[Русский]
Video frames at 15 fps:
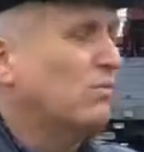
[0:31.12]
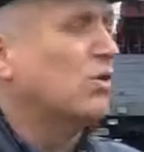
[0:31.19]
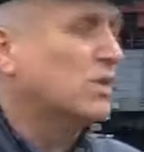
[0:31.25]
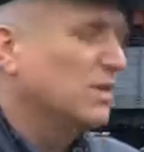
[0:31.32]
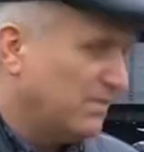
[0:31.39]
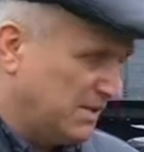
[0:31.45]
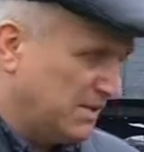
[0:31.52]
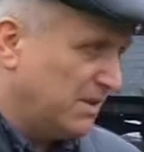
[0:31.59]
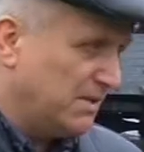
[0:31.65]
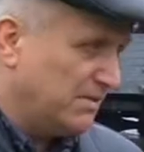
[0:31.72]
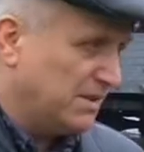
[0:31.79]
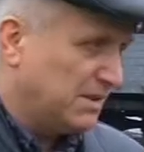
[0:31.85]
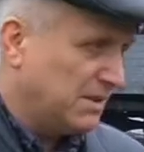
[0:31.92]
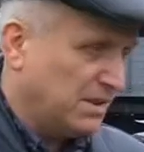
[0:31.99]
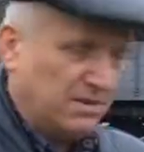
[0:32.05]
можно
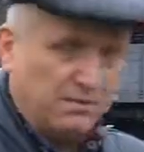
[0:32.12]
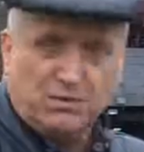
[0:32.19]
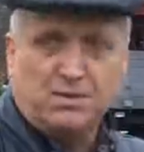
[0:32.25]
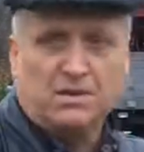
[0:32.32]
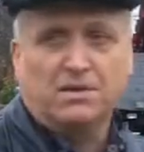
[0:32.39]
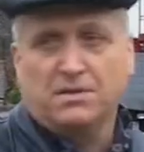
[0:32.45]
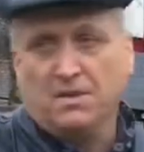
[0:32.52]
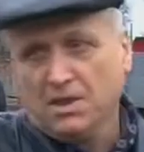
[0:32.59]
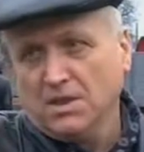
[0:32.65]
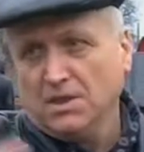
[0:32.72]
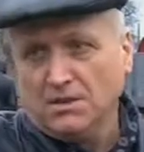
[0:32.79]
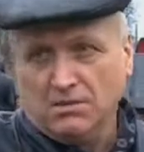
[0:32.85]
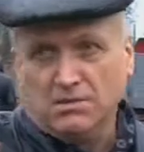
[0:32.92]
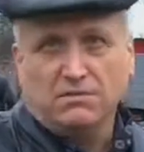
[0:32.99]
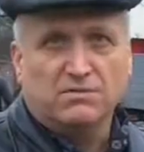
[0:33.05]
восстановить, скажем, вот как
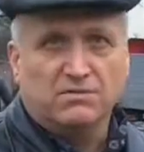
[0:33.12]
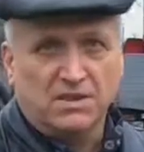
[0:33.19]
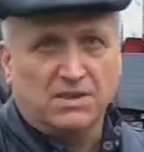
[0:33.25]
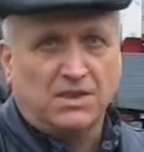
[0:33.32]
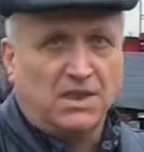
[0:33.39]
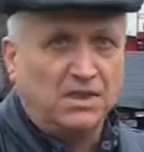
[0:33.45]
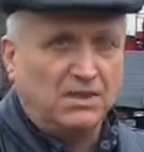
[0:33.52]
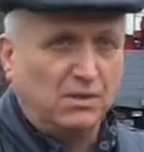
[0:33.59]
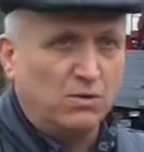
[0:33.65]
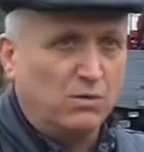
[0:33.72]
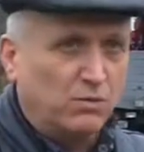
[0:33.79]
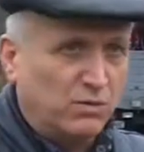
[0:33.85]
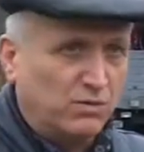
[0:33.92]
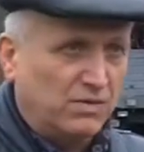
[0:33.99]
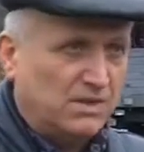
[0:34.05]
он в состоянии
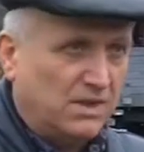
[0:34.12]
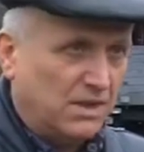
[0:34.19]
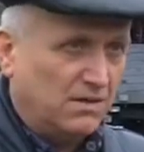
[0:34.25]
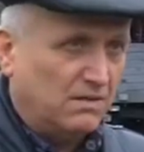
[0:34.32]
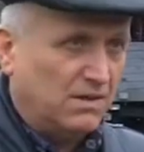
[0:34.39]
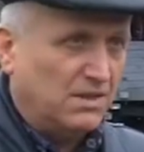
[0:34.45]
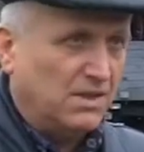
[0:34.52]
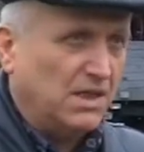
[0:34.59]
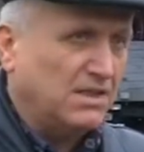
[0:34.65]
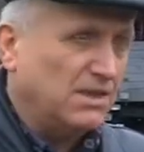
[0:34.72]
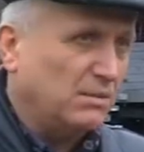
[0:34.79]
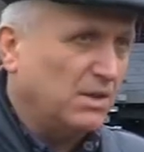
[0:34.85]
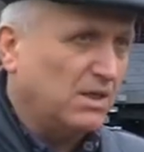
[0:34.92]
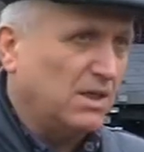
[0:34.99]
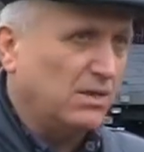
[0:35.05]
таком, что восстанавливается. А есть
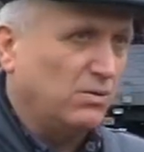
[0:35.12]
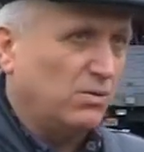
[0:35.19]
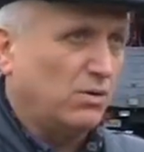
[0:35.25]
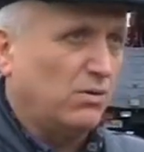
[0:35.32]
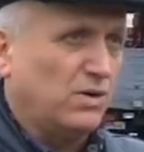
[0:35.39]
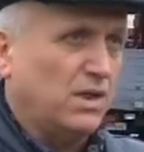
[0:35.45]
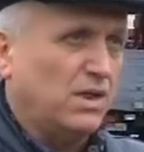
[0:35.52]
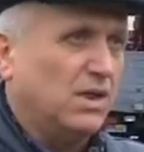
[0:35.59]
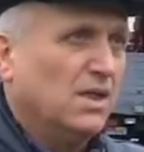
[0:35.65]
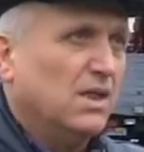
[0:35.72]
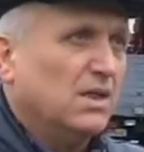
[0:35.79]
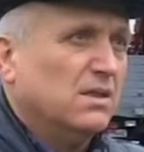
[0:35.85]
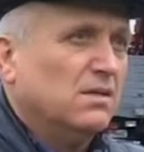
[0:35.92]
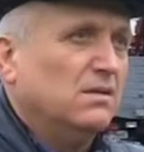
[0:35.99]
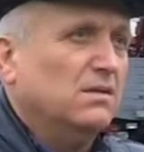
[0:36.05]
объекты, которые уже
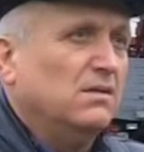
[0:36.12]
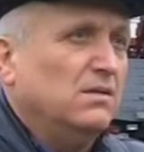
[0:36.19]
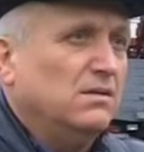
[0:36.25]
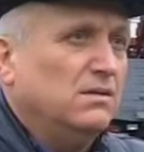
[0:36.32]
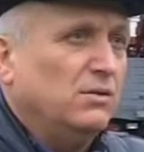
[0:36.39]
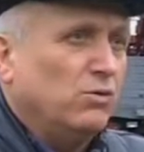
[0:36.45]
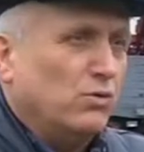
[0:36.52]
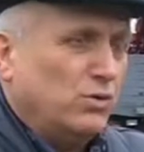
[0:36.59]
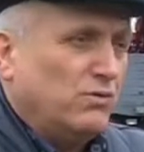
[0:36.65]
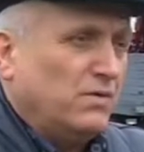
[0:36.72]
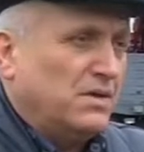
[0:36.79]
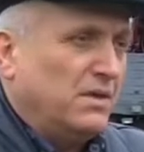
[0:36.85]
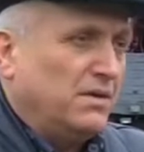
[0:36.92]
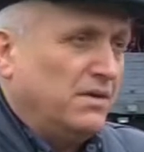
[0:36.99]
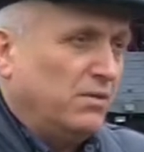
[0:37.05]
э, не то, что
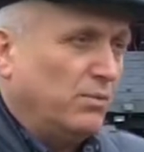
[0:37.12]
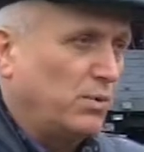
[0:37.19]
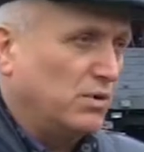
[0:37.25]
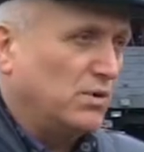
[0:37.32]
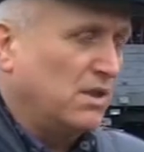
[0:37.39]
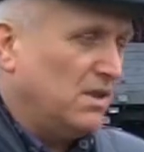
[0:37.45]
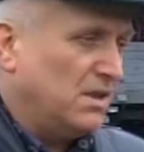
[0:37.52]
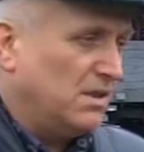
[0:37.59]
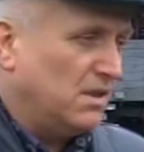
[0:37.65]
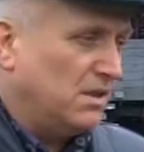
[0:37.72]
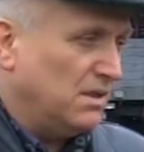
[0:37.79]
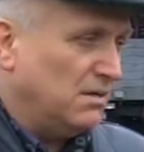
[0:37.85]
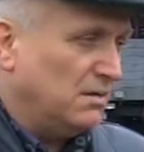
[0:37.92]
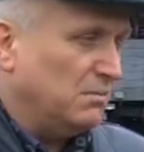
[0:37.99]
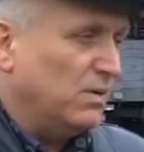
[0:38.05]
восстановить, его просто
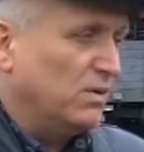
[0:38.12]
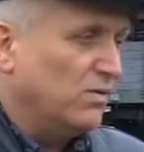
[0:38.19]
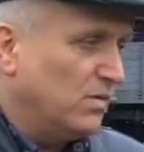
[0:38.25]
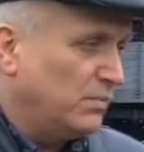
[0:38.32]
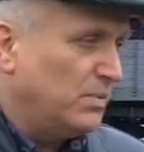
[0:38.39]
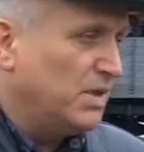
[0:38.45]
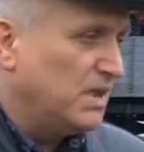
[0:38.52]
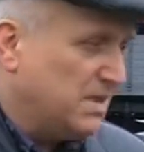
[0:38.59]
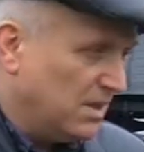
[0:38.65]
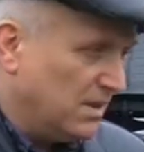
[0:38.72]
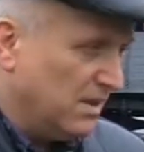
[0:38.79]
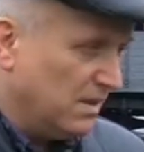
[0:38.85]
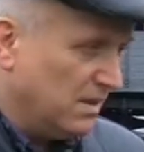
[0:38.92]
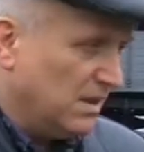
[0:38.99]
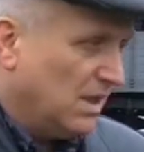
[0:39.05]
надо по-новому
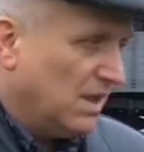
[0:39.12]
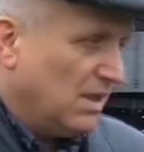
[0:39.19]
переделать.